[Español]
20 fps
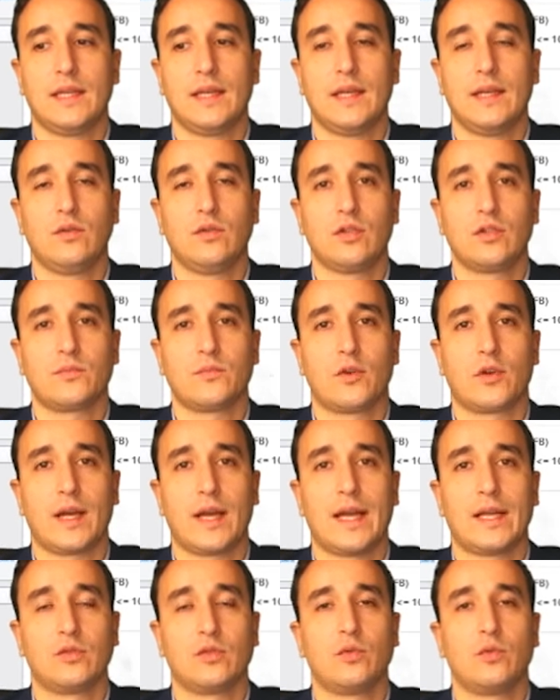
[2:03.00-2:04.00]
euros por
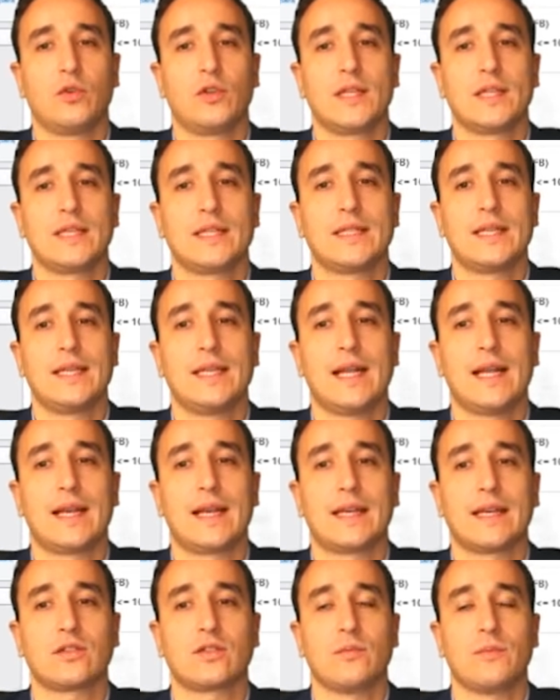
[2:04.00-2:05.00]
cada turbo y ese sería
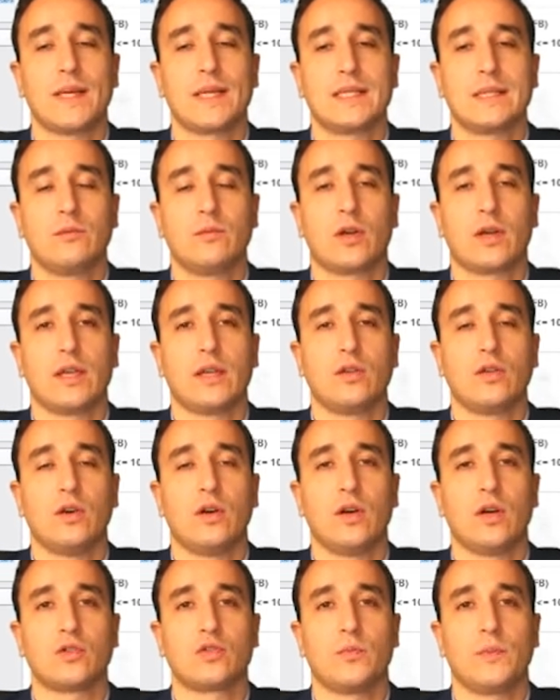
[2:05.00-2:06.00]
el riesgo máximo que
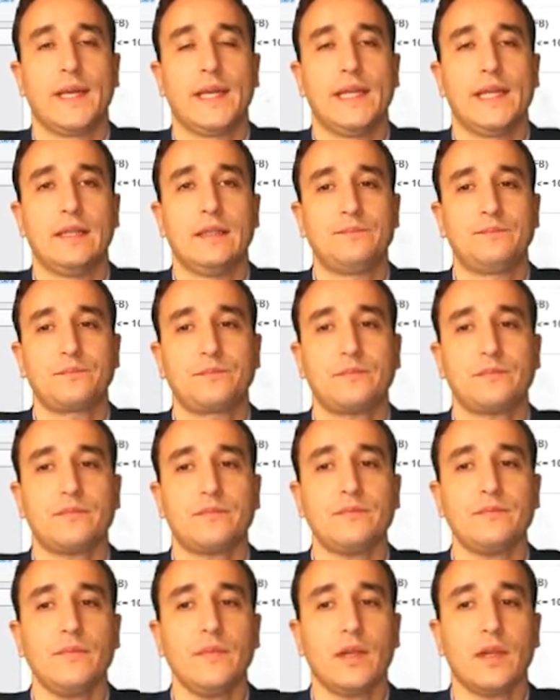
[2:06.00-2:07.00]
yo asumiría,
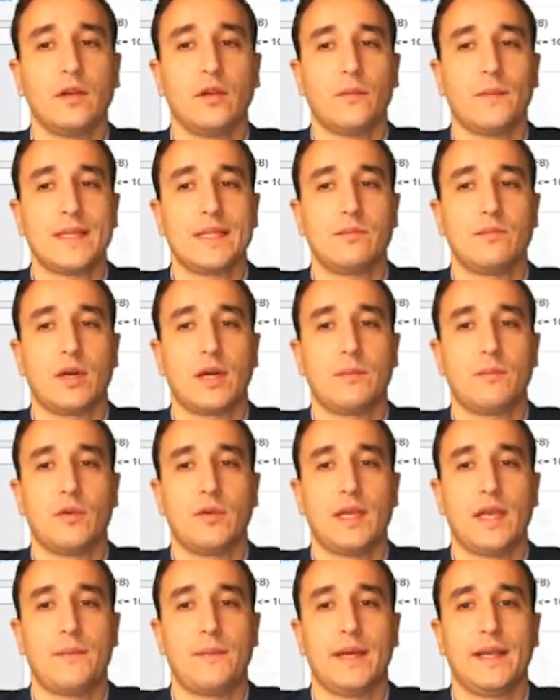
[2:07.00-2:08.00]
lo máximo que
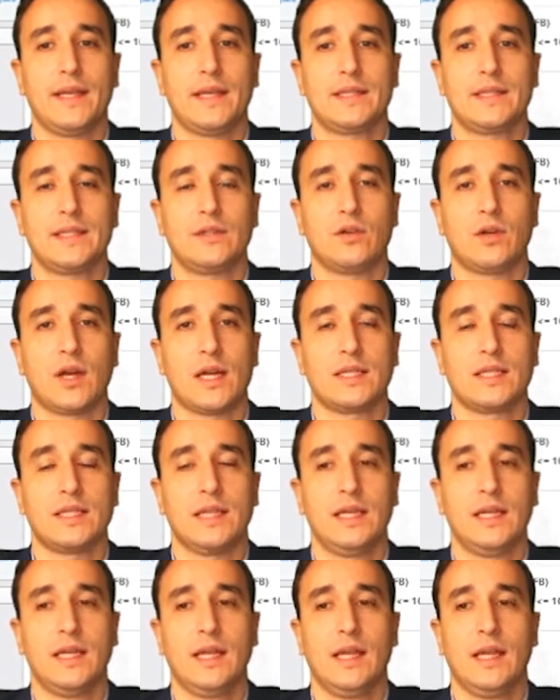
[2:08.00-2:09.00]
podría perder si
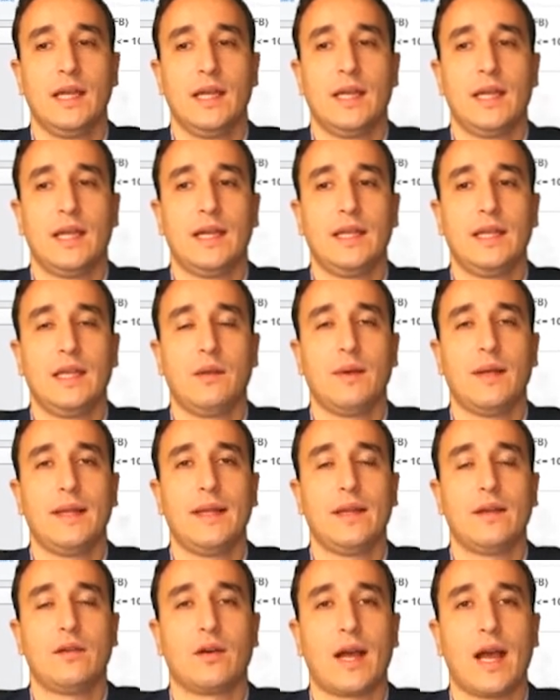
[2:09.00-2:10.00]
tocase el nivel
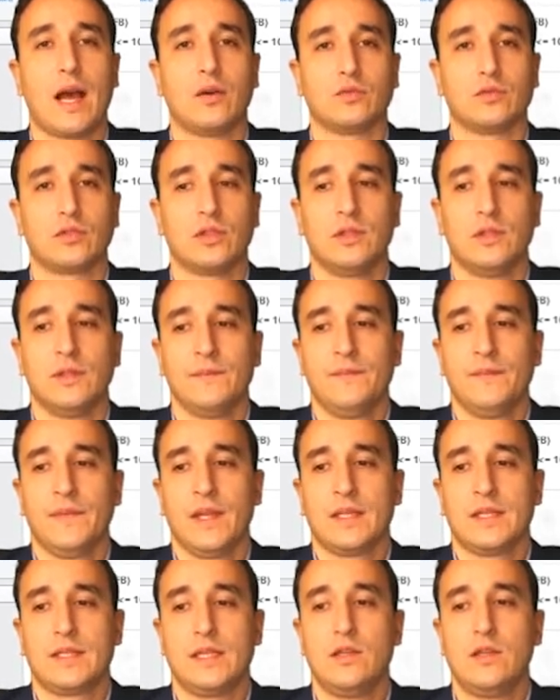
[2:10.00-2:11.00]
de knockout.
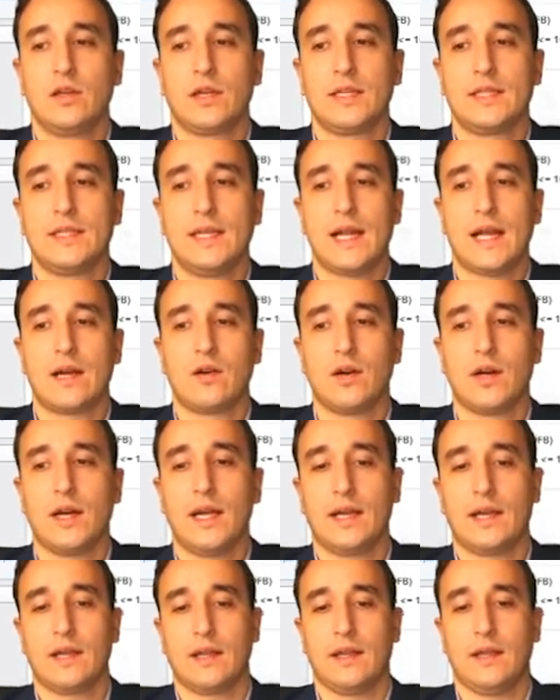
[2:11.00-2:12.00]
Si yo quisiera
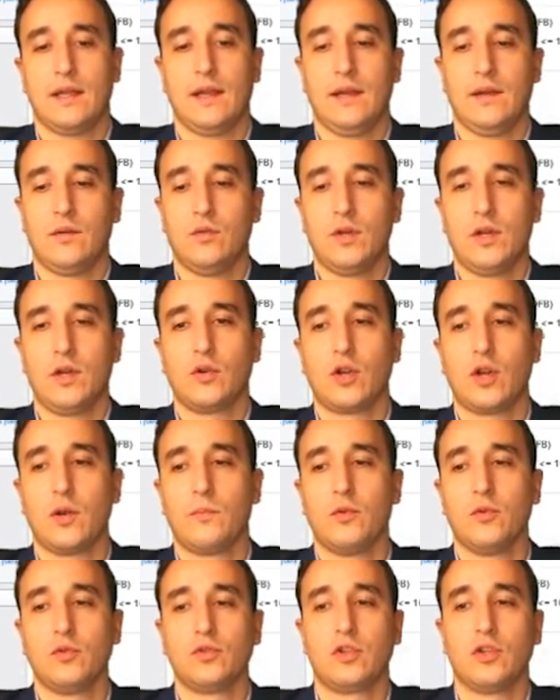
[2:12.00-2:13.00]
coger eh, un euro el
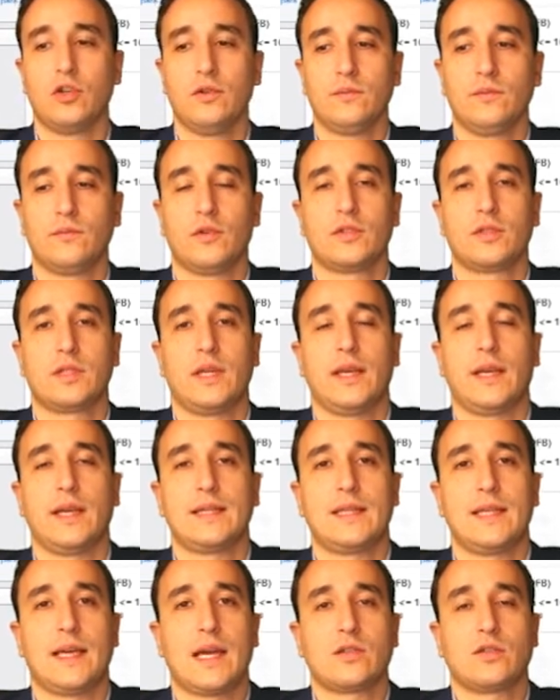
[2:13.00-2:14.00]
punto, pues en
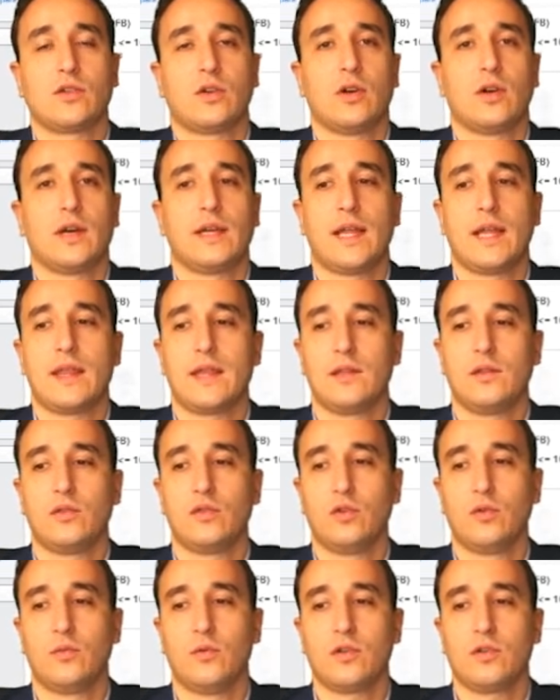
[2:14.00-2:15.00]
este caso cogería 100
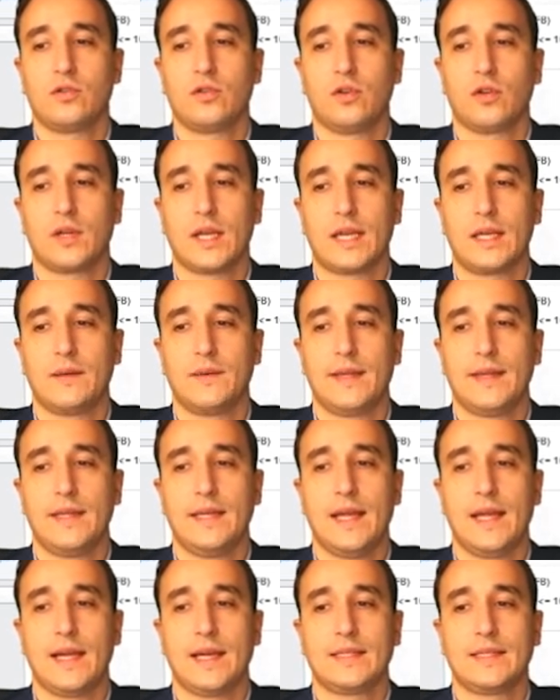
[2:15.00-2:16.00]
turbos, lo que
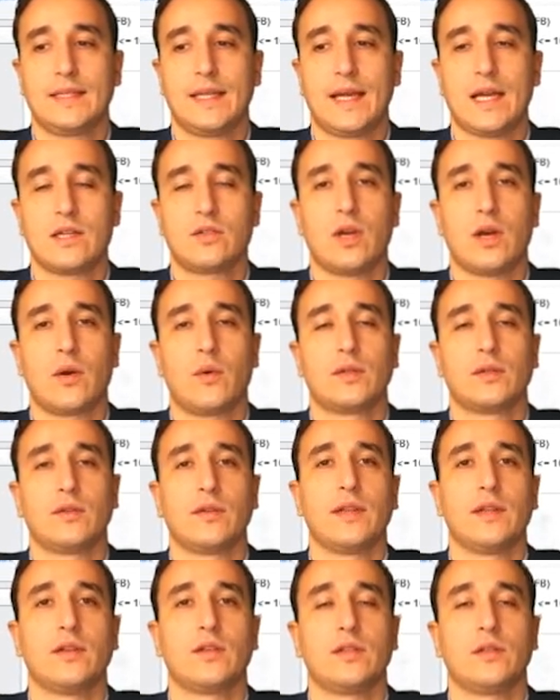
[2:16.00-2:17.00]
equivaldría en este caso a
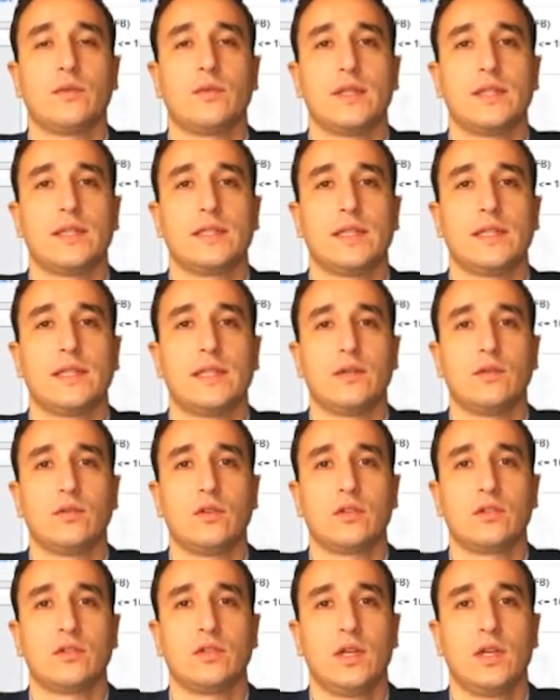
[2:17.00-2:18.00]
457 euros